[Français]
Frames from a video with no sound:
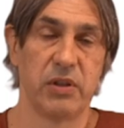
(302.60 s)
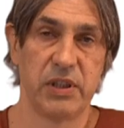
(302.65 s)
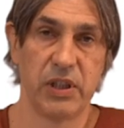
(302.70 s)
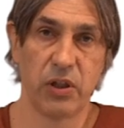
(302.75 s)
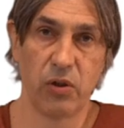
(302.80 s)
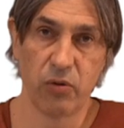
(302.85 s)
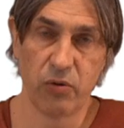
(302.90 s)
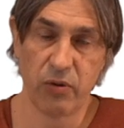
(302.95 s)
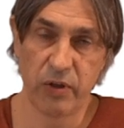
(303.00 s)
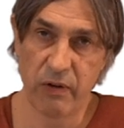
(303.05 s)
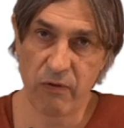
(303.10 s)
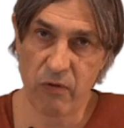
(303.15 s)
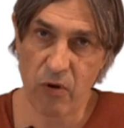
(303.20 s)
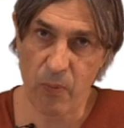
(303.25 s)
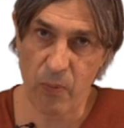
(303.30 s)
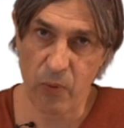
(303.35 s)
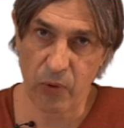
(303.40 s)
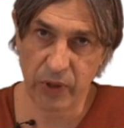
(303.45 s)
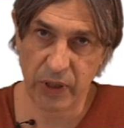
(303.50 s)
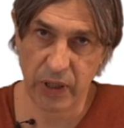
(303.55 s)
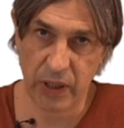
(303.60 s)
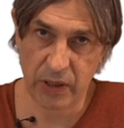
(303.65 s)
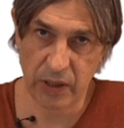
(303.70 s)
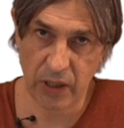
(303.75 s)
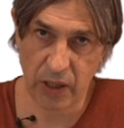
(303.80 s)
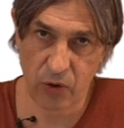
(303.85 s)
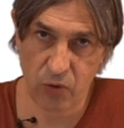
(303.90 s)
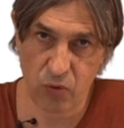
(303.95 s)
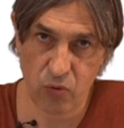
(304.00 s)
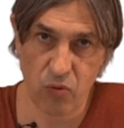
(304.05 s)
cycle de développement qui est
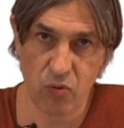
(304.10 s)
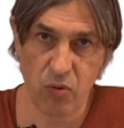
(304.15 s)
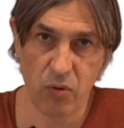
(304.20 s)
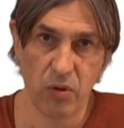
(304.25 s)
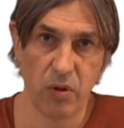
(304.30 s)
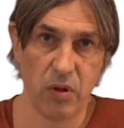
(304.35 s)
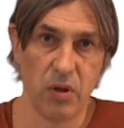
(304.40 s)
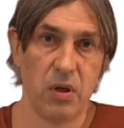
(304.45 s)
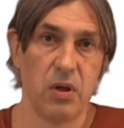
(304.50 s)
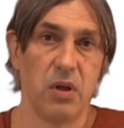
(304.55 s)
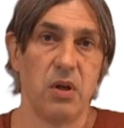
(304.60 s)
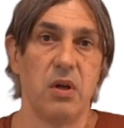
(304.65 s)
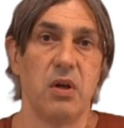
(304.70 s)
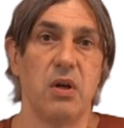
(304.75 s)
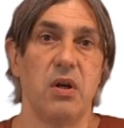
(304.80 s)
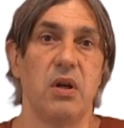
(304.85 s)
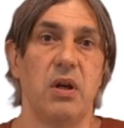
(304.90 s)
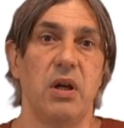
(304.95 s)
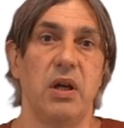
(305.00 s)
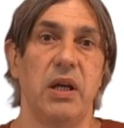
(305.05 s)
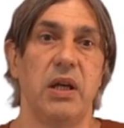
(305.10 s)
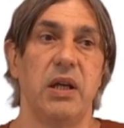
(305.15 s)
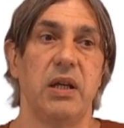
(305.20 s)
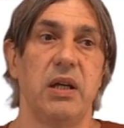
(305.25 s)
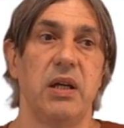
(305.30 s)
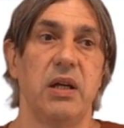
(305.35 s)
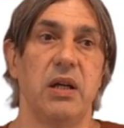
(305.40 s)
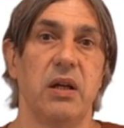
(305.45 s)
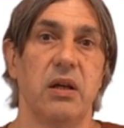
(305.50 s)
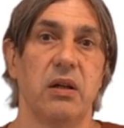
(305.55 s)
très court
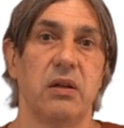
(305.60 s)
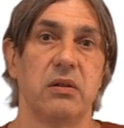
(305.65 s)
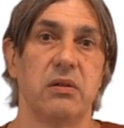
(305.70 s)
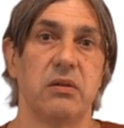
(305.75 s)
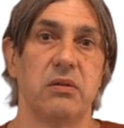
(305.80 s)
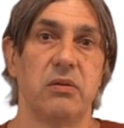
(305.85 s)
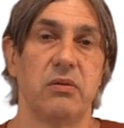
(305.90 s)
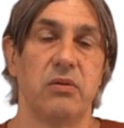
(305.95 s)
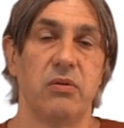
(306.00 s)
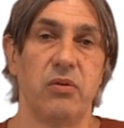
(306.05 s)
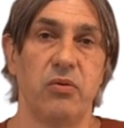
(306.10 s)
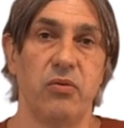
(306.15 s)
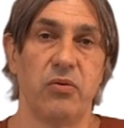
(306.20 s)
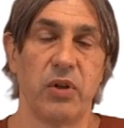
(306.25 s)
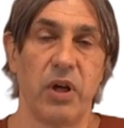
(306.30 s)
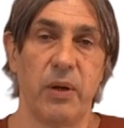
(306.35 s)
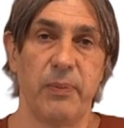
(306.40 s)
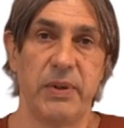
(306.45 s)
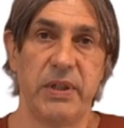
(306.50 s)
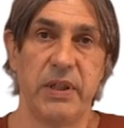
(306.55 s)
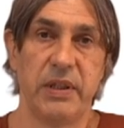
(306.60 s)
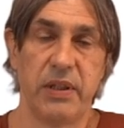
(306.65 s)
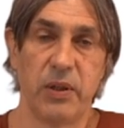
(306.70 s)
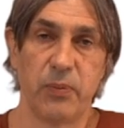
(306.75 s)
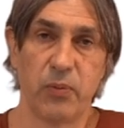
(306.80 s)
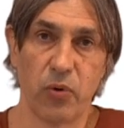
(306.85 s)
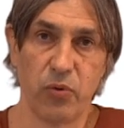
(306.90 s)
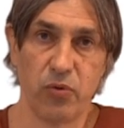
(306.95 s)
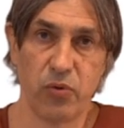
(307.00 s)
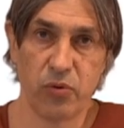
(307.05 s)
et une rapidité
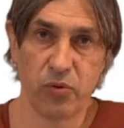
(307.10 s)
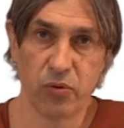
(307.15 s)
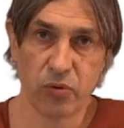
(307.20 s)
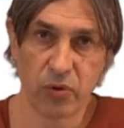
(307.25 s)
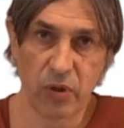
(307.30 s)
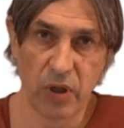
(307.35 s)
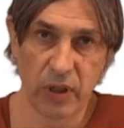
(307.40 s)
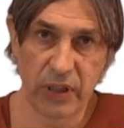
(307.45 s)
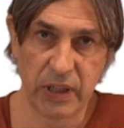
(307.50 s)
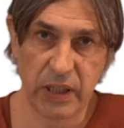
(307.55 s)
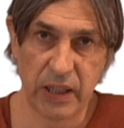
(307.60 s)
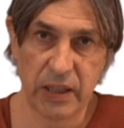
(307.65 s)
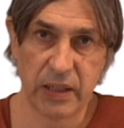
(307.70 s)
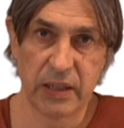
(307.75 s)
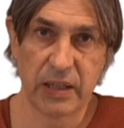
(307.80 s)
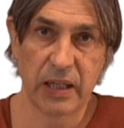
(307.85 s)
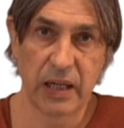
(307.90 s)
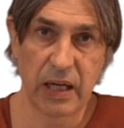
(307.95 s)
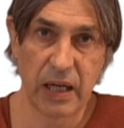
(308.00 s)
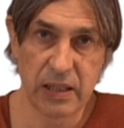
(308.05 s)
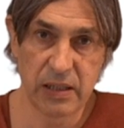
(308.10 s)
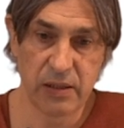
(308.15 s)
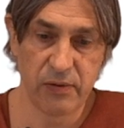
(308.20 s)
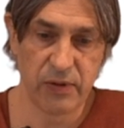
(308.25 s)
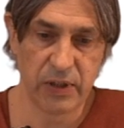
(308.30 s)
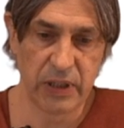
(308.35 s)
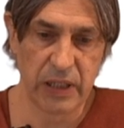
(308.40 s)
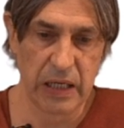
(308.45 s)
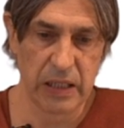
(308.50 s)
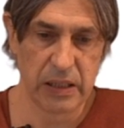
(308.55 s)
de production de code qui est très
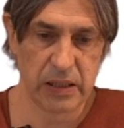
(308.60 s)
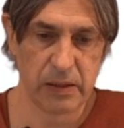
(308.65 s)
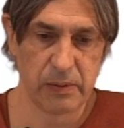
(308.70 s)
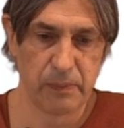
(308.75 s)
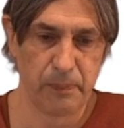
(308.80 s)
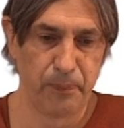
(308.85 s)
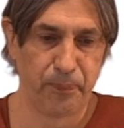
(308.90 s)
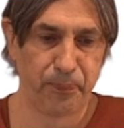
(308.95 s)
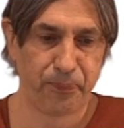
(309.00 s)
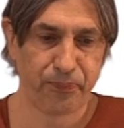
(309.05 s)
efficace.